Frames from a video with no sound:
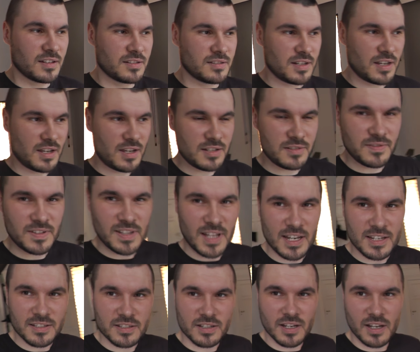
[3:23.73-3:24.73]
Cześć,
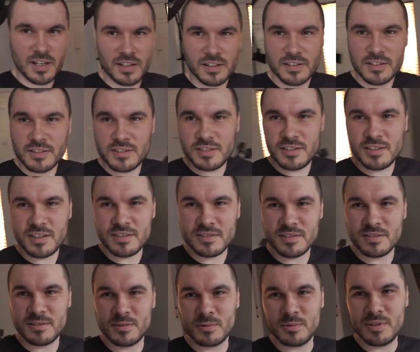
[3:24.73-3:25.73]
witajcie. Dzisiaj
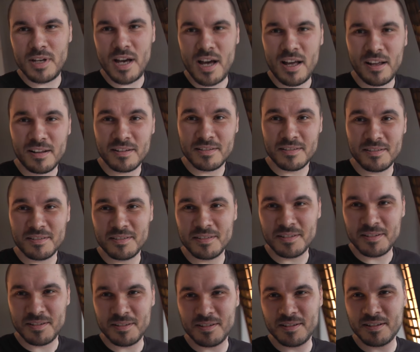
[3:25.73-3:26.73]
ze studia.
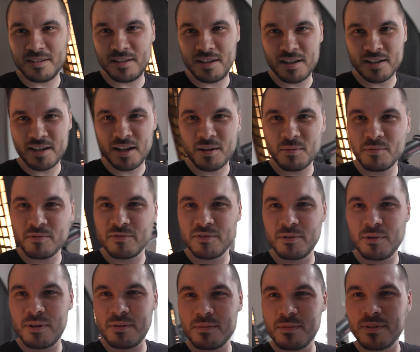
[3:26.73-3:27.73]
Tak jak
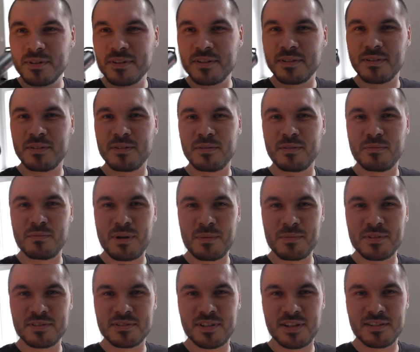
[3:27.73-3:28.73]
mówiłem,
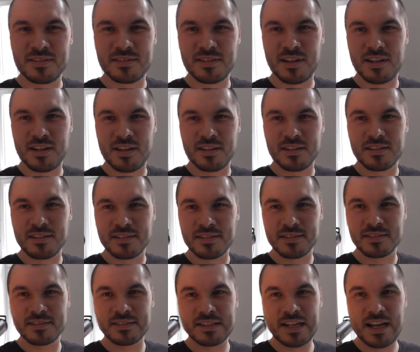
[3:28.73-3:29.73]
mamy sesję
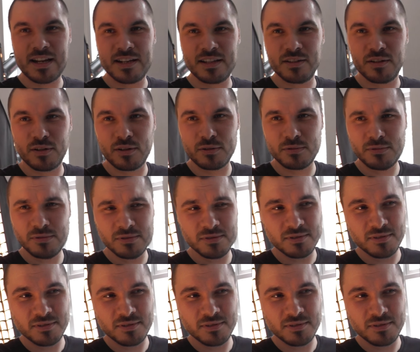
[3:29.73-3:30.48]
z Kariną.